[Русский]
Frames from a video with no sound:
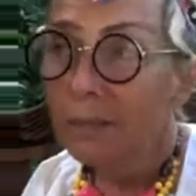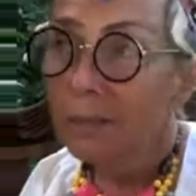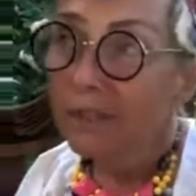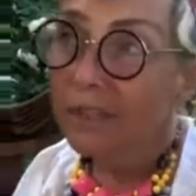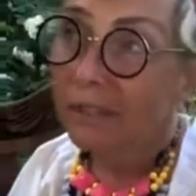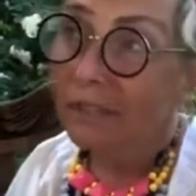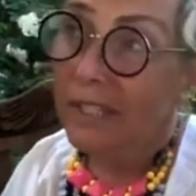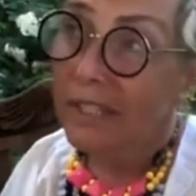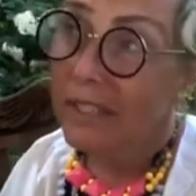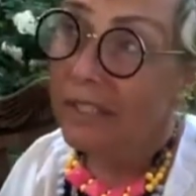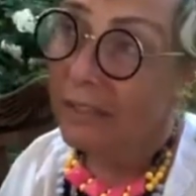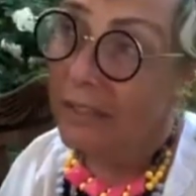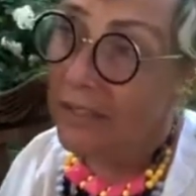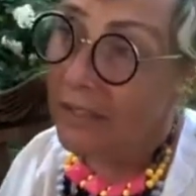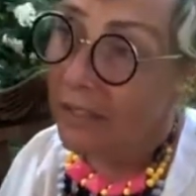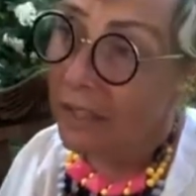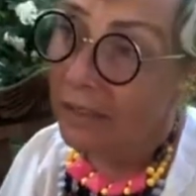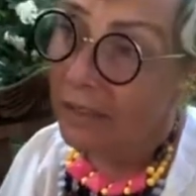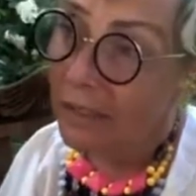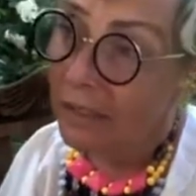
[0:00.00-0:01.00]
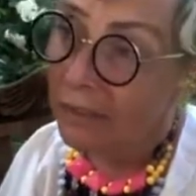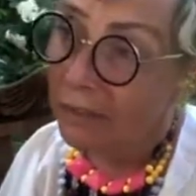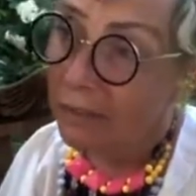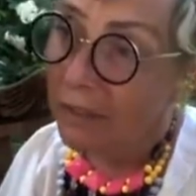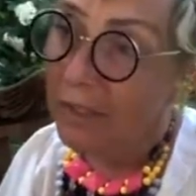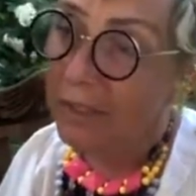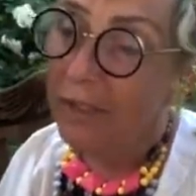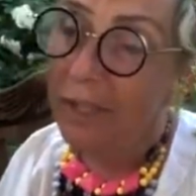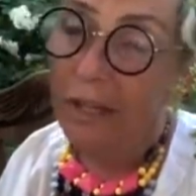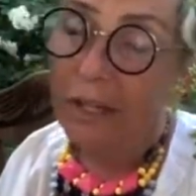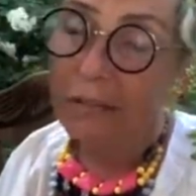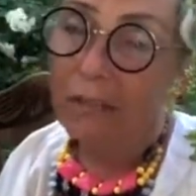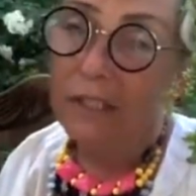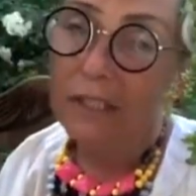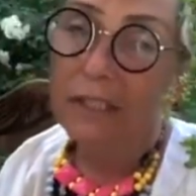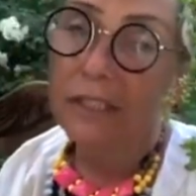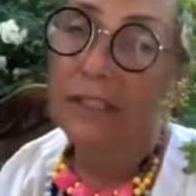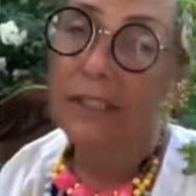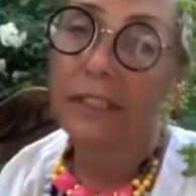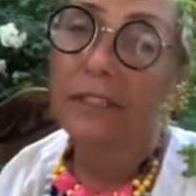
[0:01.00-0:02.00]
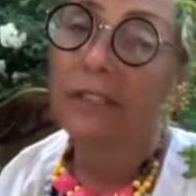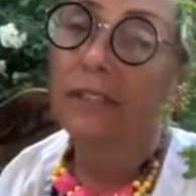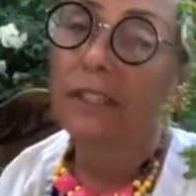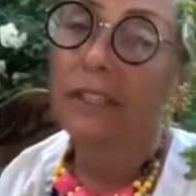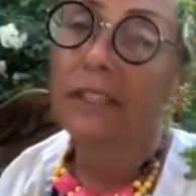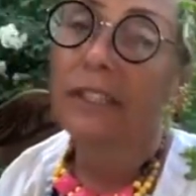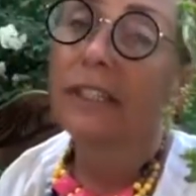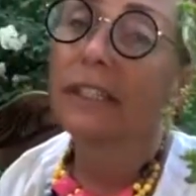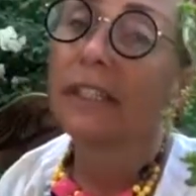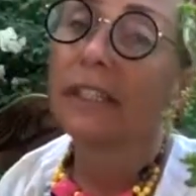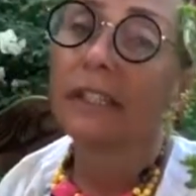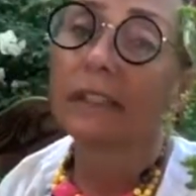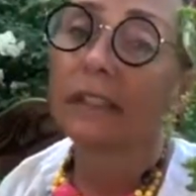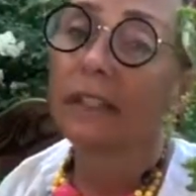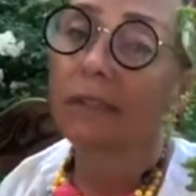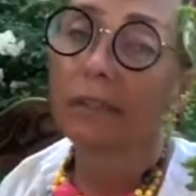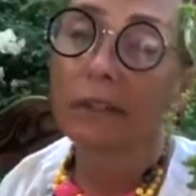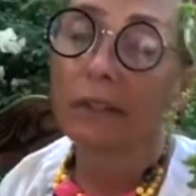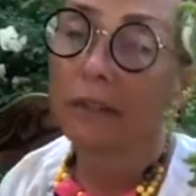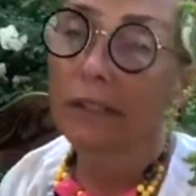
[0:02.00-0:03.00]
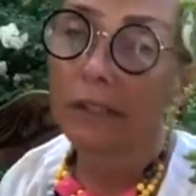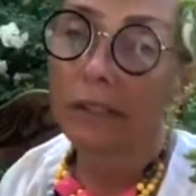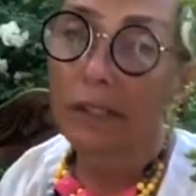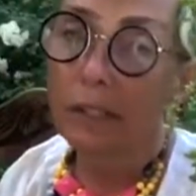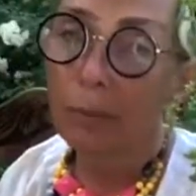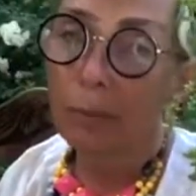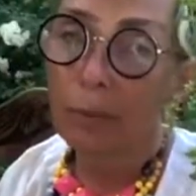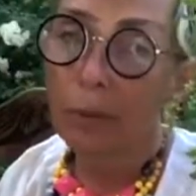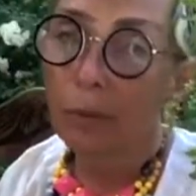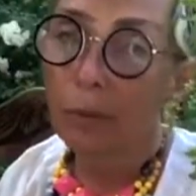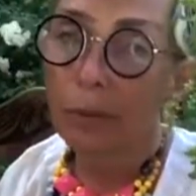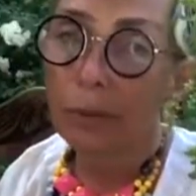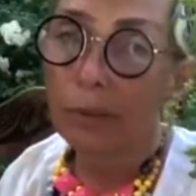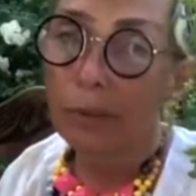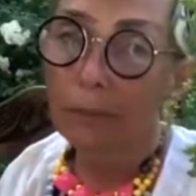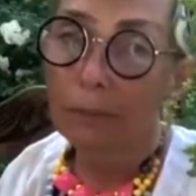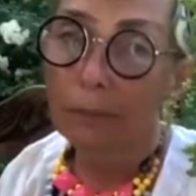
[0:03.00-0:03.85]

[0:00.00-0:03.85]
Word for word: доводилось когда-то в Китае видеть ди- дикие древовидные пионы?